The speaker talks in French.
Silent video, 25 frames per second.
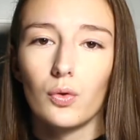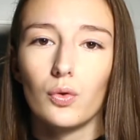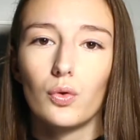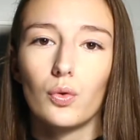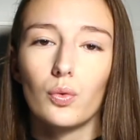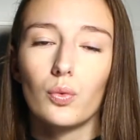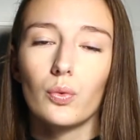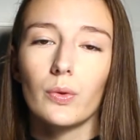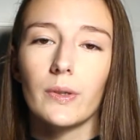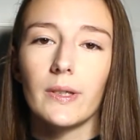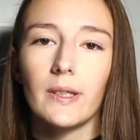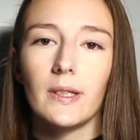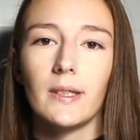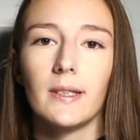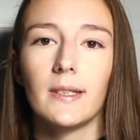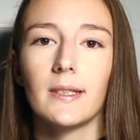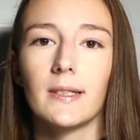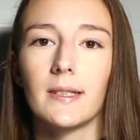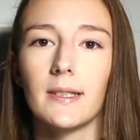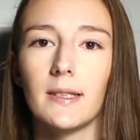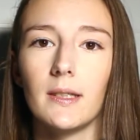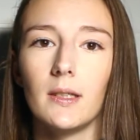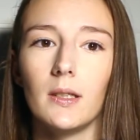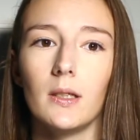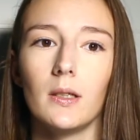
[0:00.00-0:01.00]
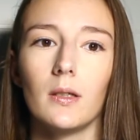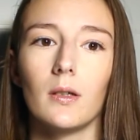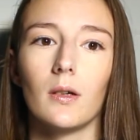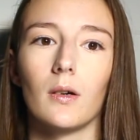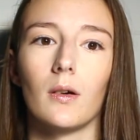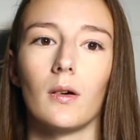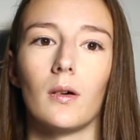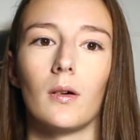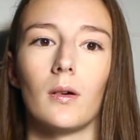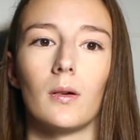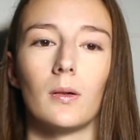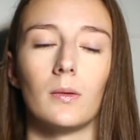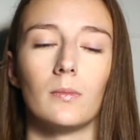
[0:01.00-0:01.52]
Donc ici,
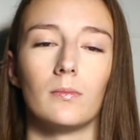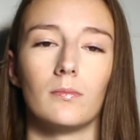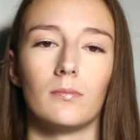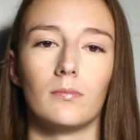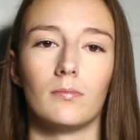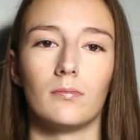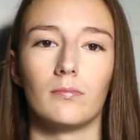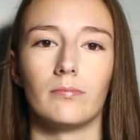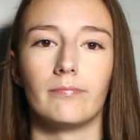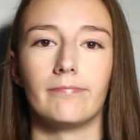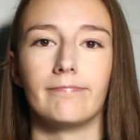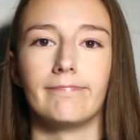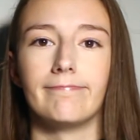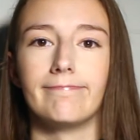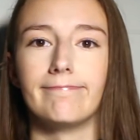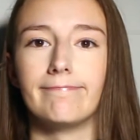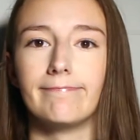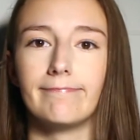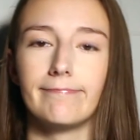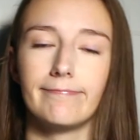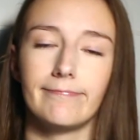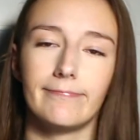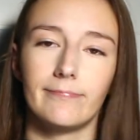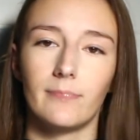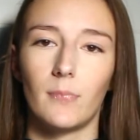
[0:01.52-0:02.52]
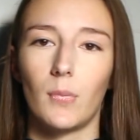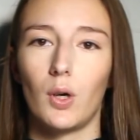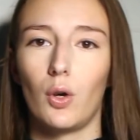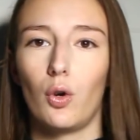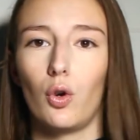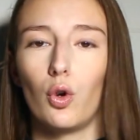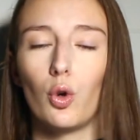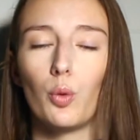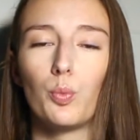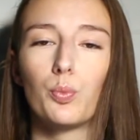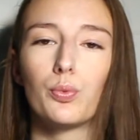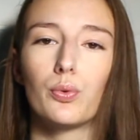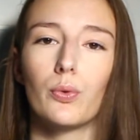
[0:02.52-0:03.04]

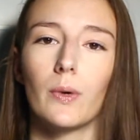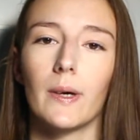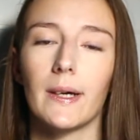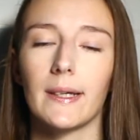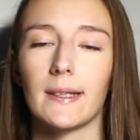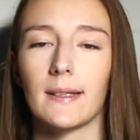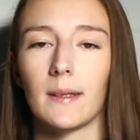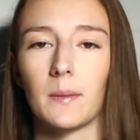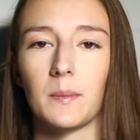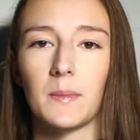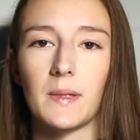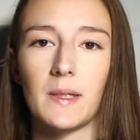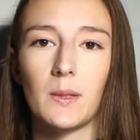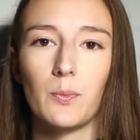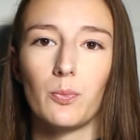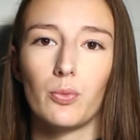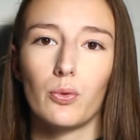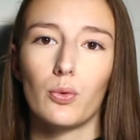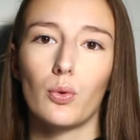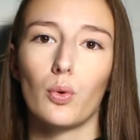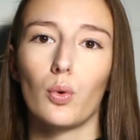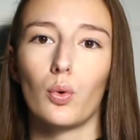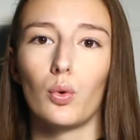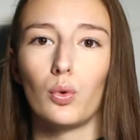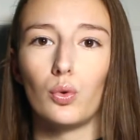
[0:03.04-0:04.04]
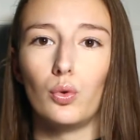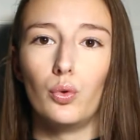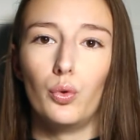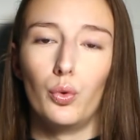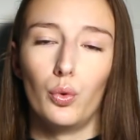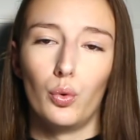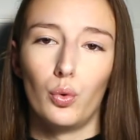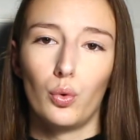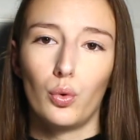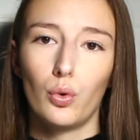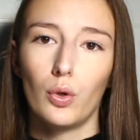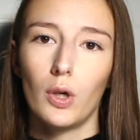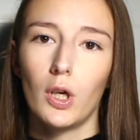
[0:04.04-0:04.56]
le point est un petit peu aux
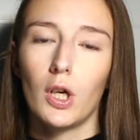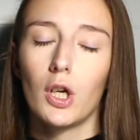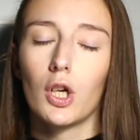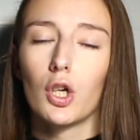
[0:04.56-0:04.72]
deux.